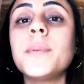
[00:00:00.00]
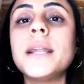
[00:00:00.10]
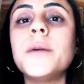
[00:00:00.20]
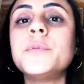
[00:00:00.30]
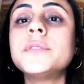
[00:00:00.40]

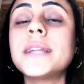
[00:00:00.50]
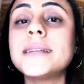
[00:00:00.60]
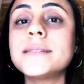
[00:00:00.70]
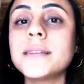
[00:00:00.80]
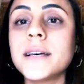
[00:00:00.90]
Trabalhei Legal. por
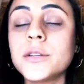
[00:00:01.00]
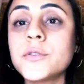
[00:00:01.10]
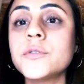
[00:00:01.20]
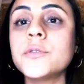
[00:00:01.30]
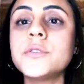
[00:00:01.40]
três
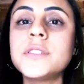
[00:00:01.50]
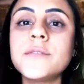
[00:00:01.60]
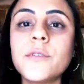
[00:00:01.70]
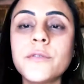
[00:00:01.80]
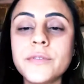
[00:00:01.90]
anos, onde eu
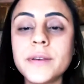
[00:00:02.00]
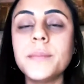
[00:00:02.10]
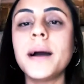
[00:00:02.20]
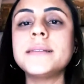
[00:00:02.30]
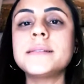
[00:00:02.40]
desenvolvi
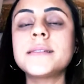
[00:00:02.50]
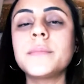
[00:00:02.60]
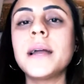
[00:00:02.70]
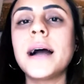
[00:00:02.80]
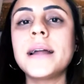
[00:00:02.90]
mais essa
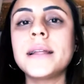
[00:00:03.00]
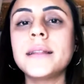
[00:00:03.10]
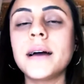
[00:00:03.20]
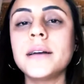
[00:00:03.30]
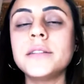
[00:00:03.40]
minha área
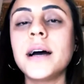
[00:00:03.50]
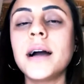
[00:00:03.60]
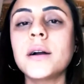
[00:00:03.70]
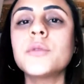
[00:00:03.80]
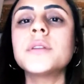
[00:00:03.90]
da,
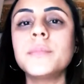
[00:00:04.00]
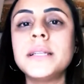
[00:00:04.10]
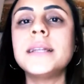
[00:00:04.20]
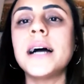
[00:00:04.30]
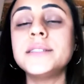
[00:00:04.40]
da
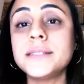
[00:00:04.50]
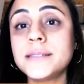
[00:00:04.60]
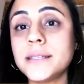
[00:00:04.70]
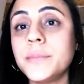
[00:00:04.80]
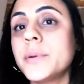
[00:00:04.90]
contabilidade em
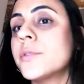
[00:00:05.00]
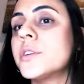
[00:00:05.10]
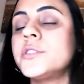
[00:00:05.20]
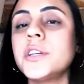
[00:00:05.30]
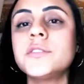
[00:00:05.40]
si, porque eu
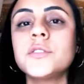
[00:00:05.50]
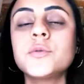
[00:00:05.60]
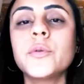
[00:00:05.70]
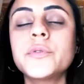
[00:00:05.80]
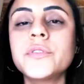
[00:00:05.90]
já tinha tido
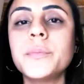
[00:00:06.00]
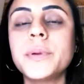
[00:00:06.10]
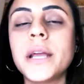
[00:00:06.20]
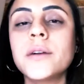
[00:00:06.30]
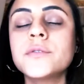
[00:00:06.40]
outros
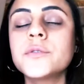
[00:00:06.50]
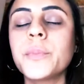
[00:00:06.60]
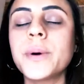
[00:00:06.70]
empregos no